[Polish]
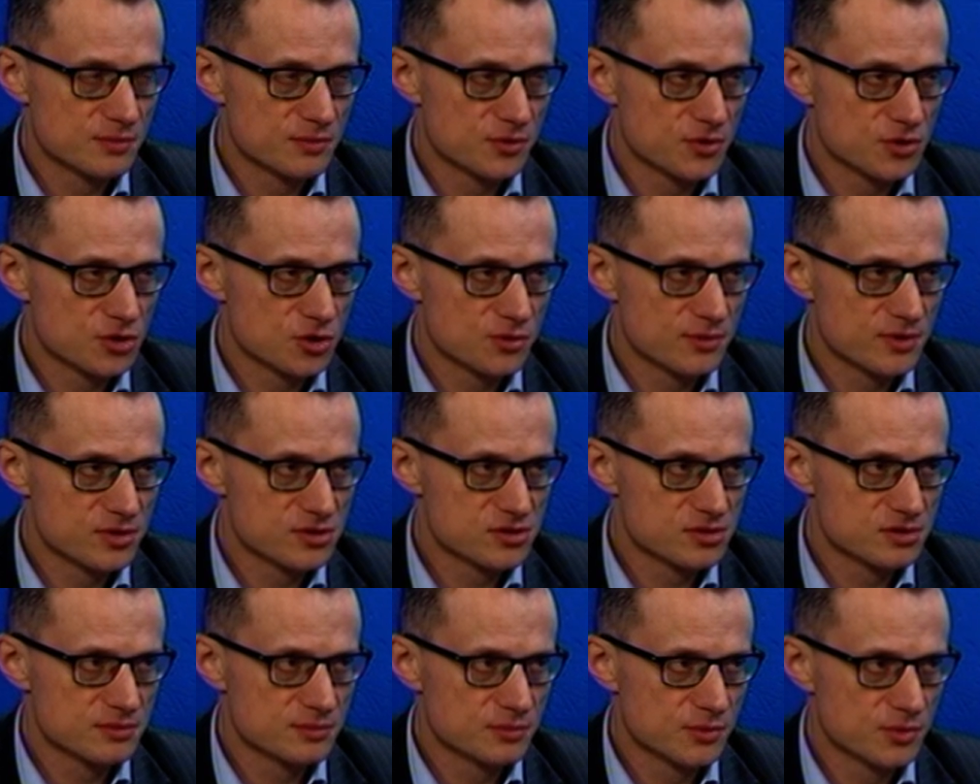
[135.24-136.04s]
podział
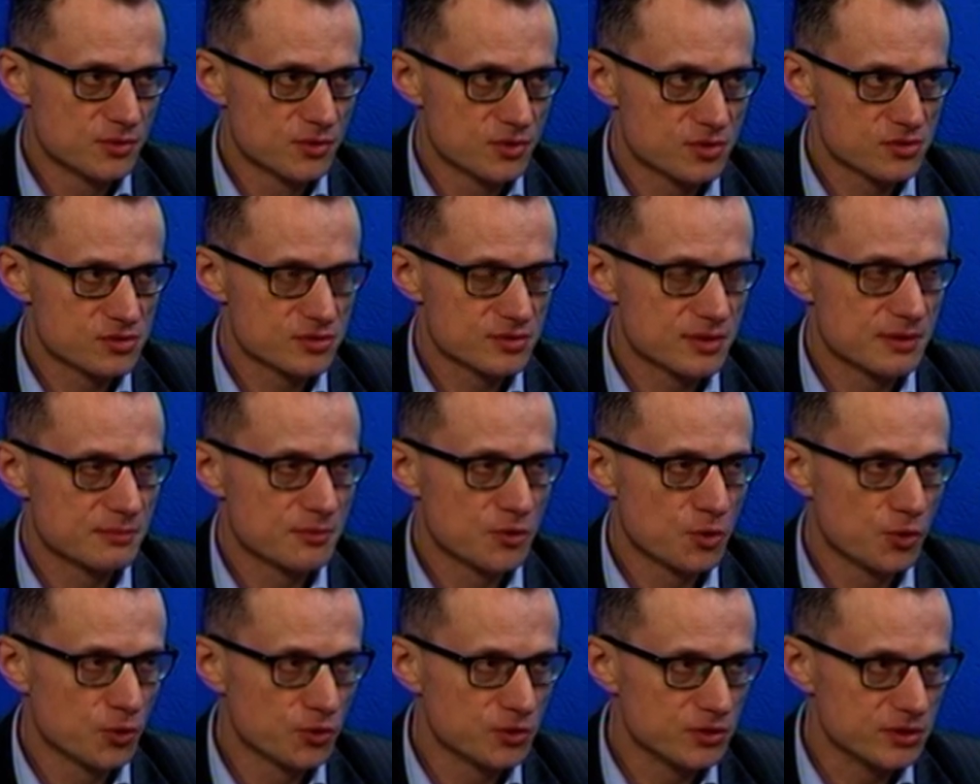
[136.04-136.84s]
między północą a
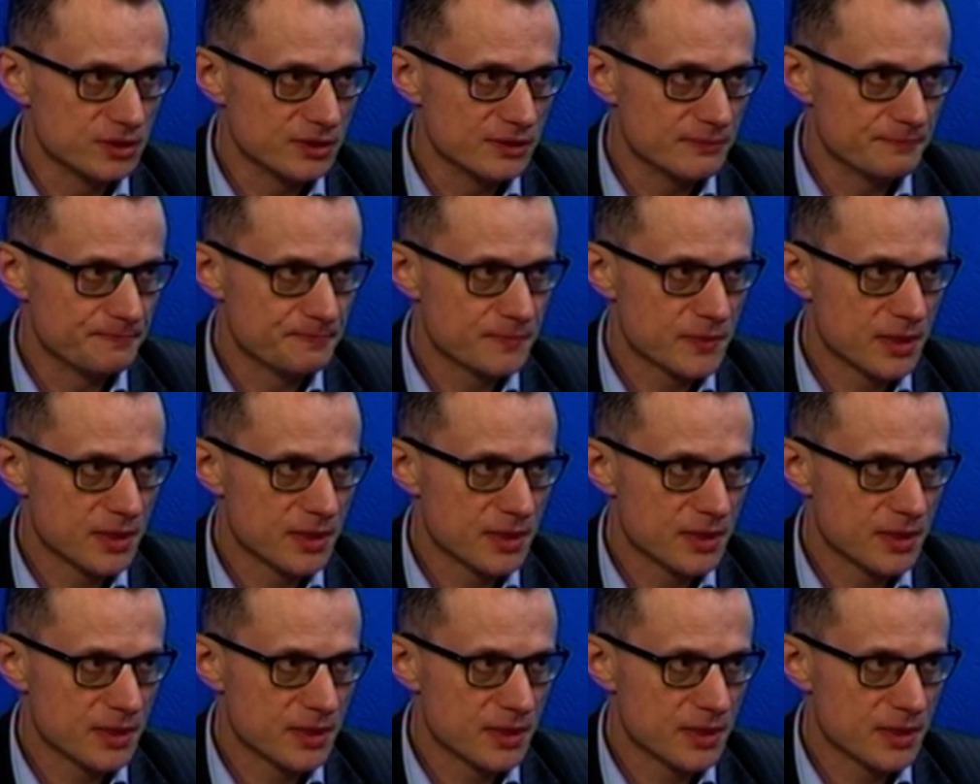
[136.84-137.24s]
południem.